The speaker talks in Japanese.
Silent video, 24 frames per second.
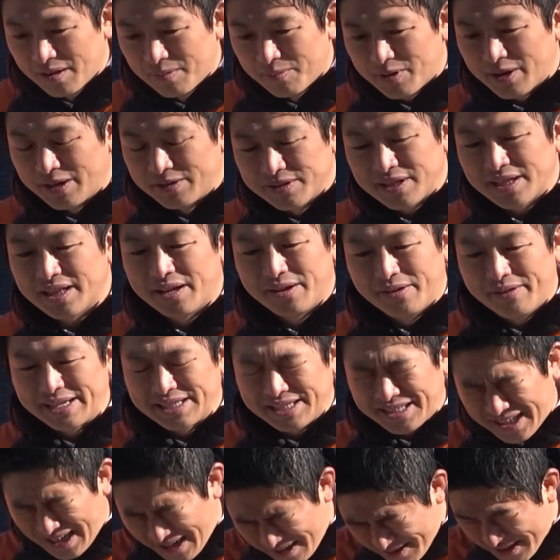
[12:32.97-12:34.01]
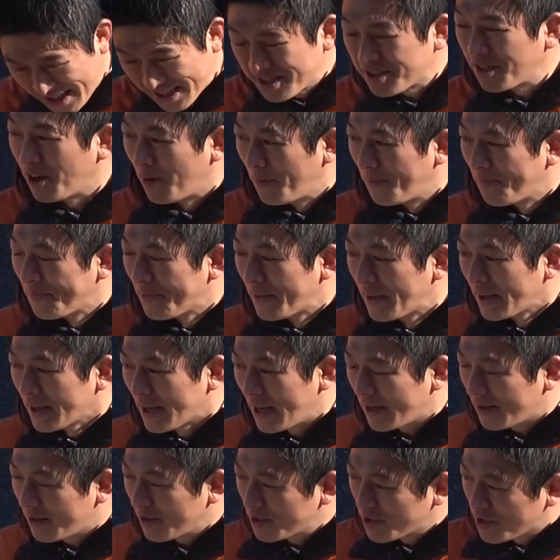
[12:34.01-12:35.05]
僕が言ってたのは違うんですと。
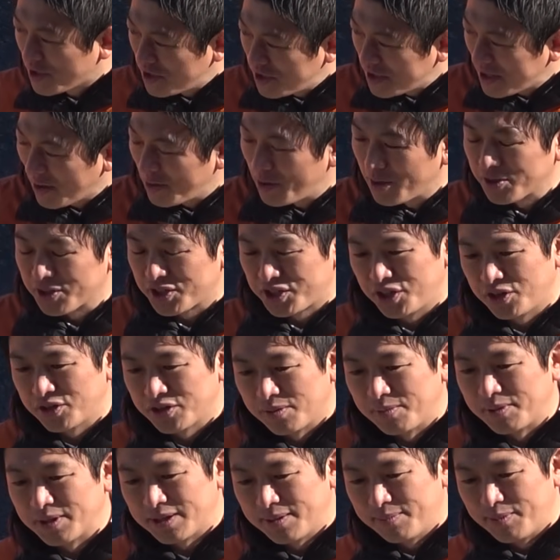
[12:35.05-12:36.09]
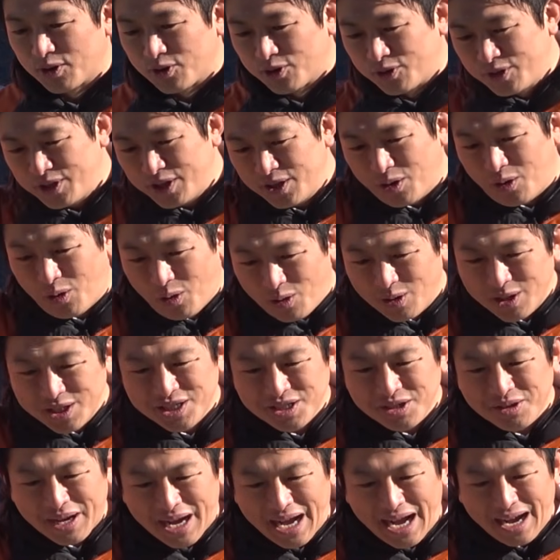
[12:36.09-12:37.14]
結局吹田を良くしようと思っても、国の法
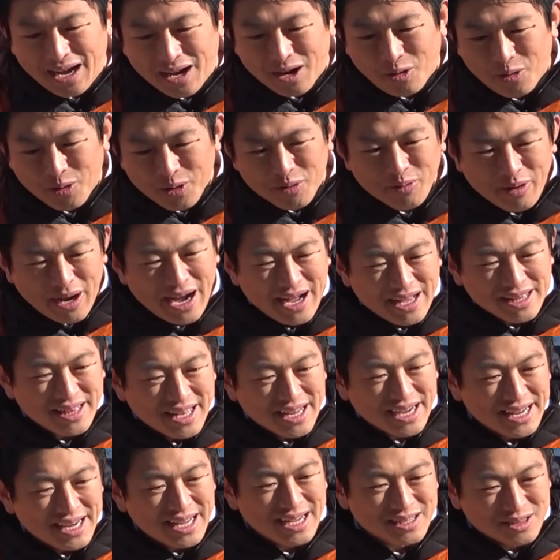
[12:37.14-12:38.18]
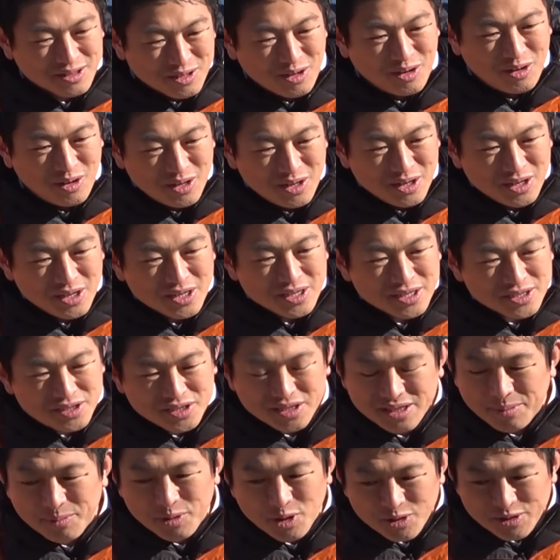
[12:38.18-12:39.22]
律とかこれを変えていかないと
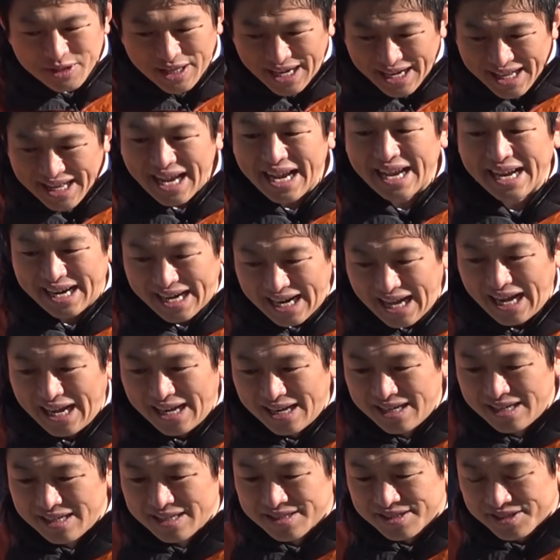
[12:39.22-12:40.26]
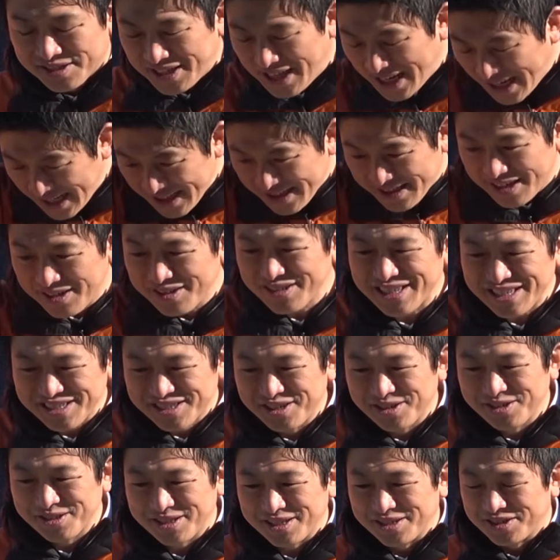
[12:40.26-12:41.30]
吹田も良くならないからつながってるんで
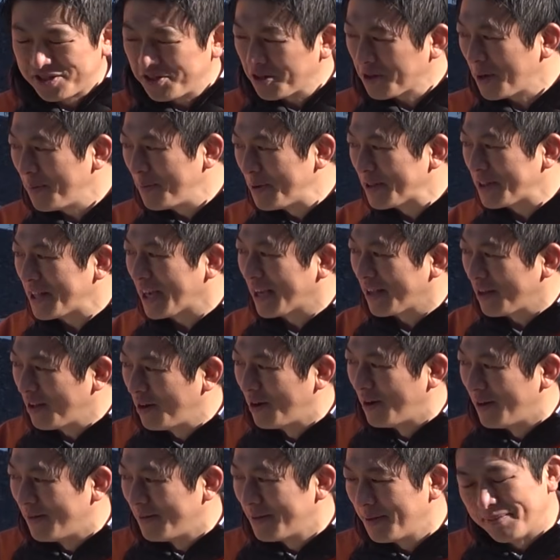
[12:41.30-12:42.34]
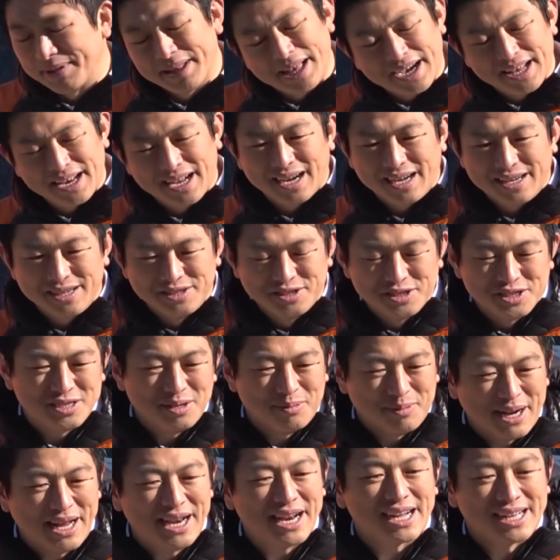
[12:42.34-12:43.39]
すよって一生懸命言ったけど、でもなかなか許して
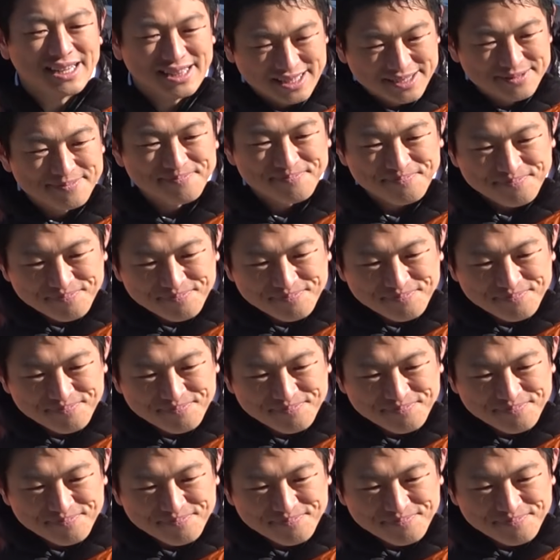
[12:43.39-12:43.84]
もらえなかった。